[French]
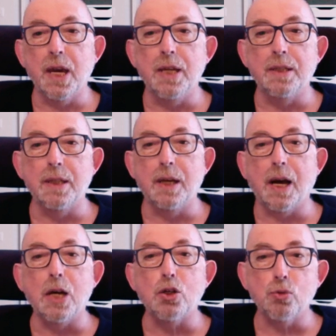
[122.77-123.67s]
a été
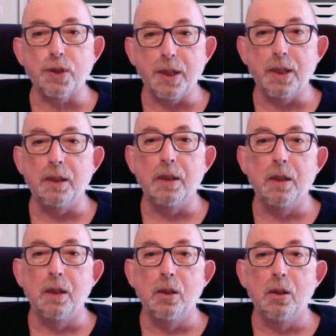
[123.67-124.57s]
rajouté
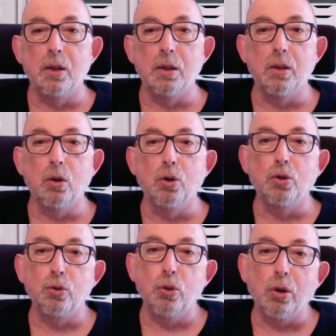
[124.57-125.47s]
euh,
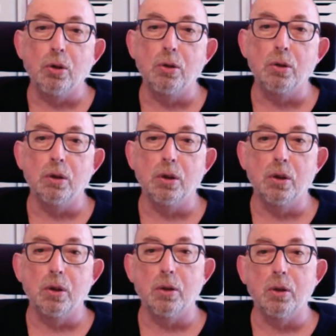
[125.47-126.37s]
autour
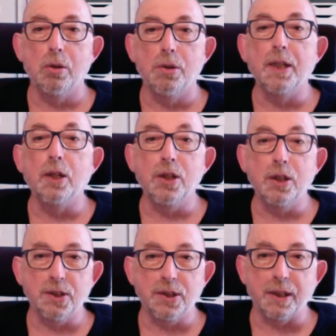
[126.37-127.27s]
euh, des codes
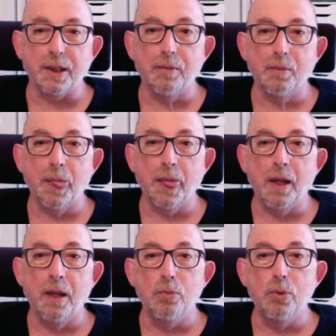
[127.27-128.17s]
identitaires,
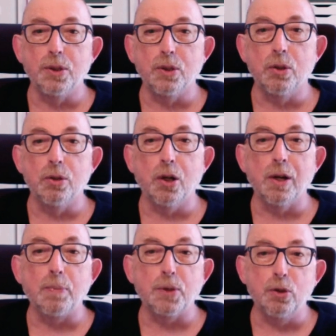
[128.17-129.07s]
puisque dans
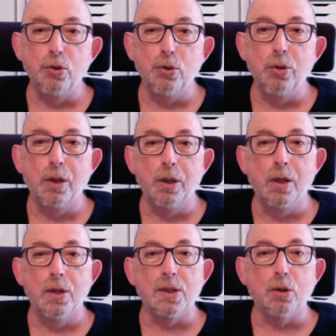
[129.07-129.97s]
l'absolu,
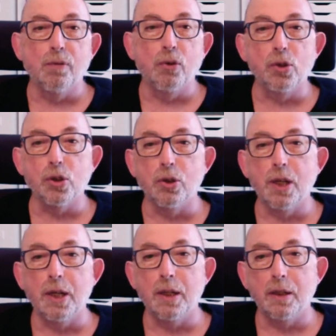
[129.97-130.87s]
si on
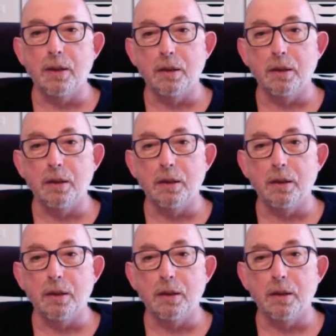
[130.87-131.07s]
fonctionnait